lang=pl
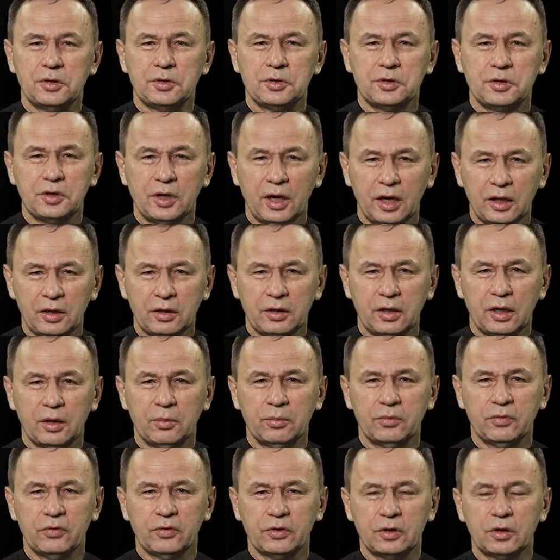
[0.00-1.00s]

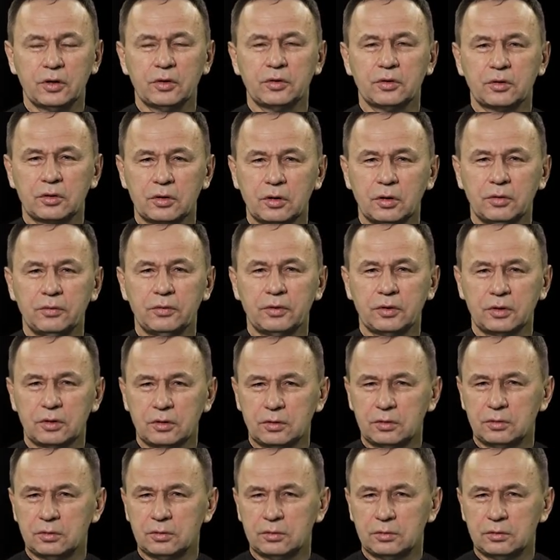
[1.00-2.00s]
siedem wyjątkowych
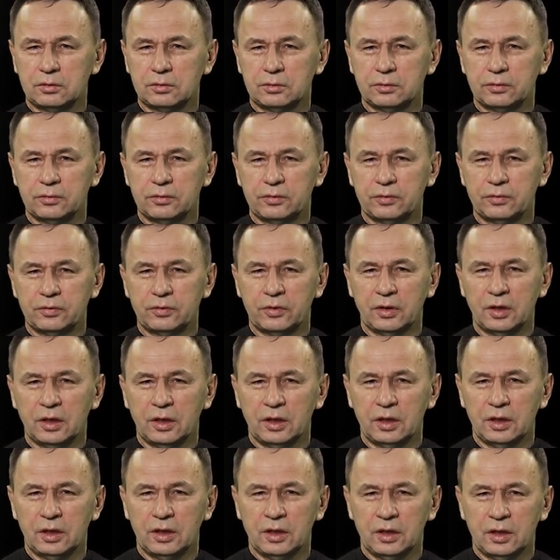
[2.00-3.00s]
duchów.
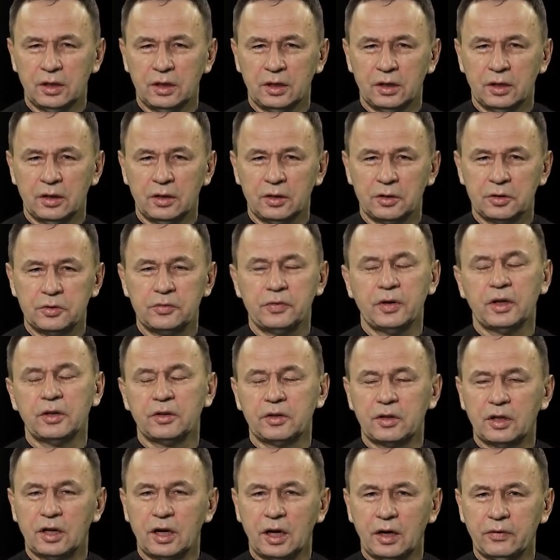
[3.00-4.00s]

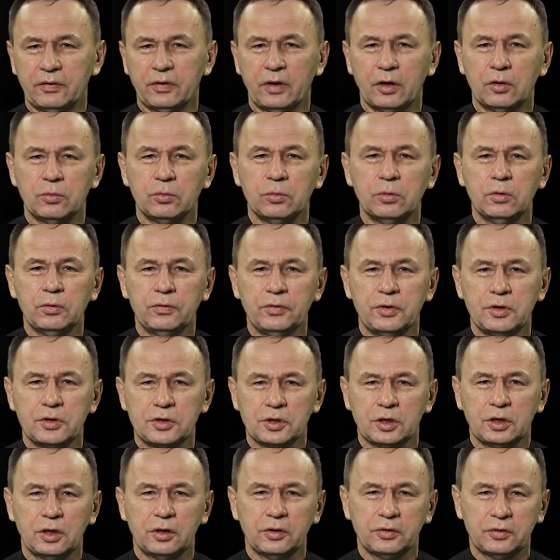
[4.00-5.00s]
Święty Rafał mówi,
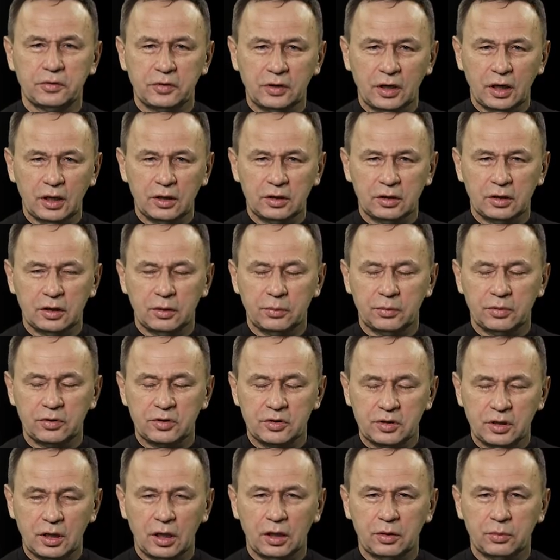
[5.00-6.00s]
że jest jednym z
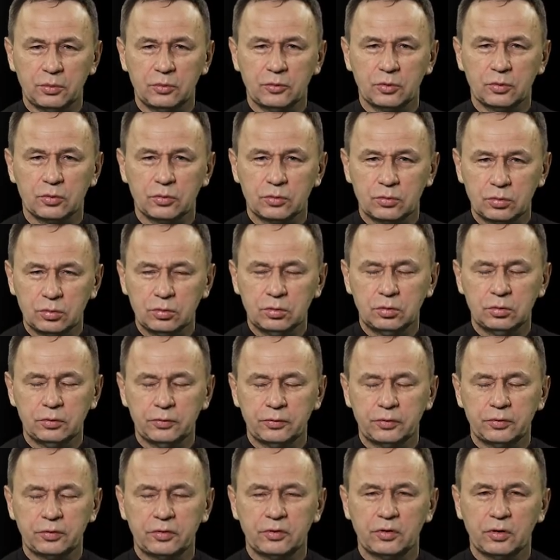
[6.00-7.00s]
siedmiu
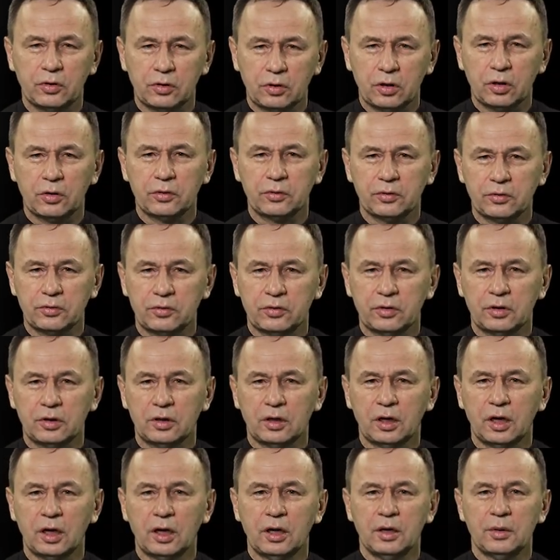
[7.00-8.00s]
duchów
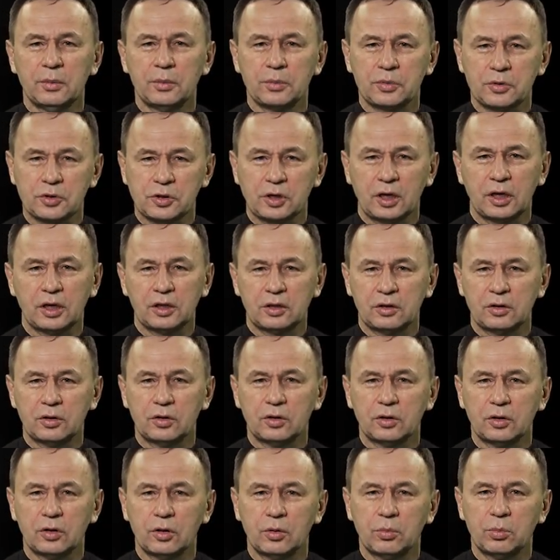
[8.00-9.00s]
stojących przed
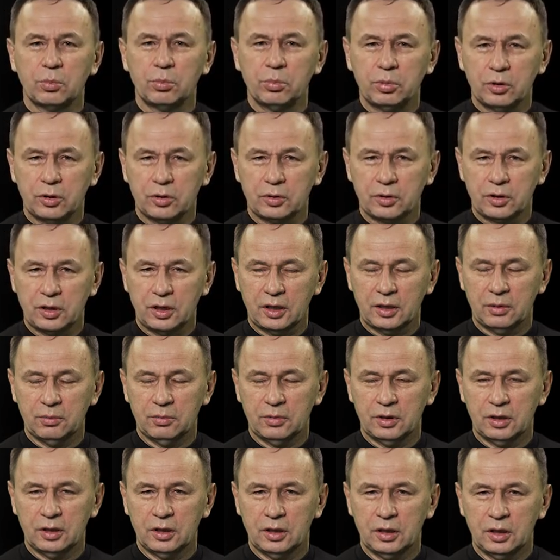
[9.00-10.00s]

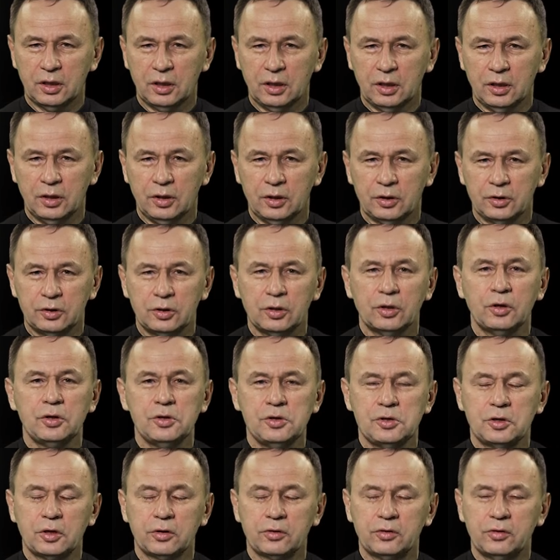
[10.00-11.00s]
Bogiem. I
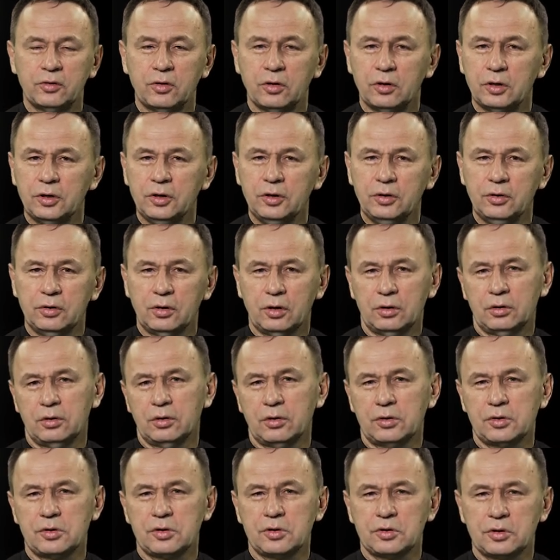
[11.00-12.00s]
ojciec Dolindo
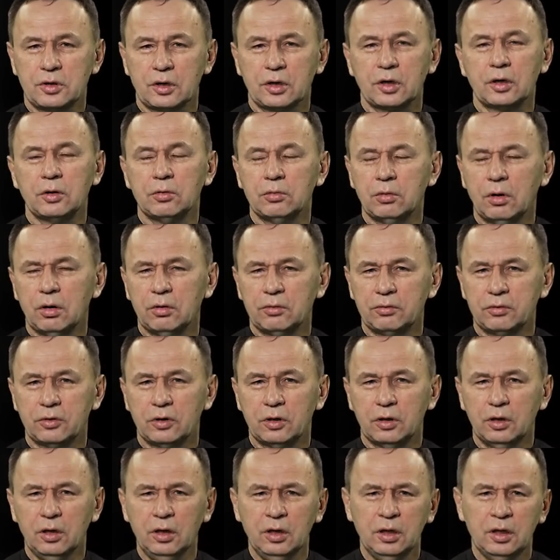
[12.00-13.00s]
dość
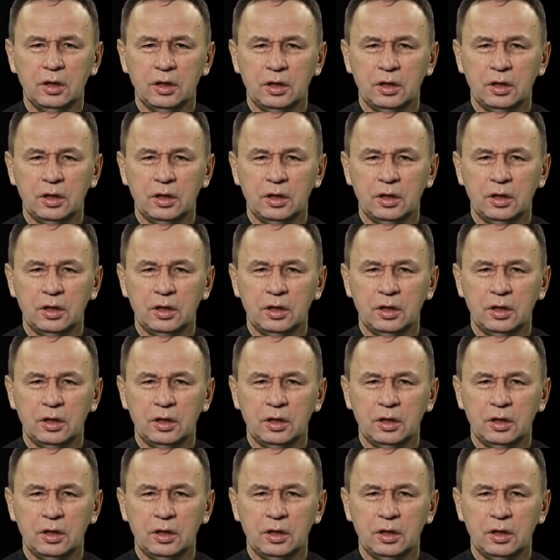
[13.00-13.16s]
szczegółowo,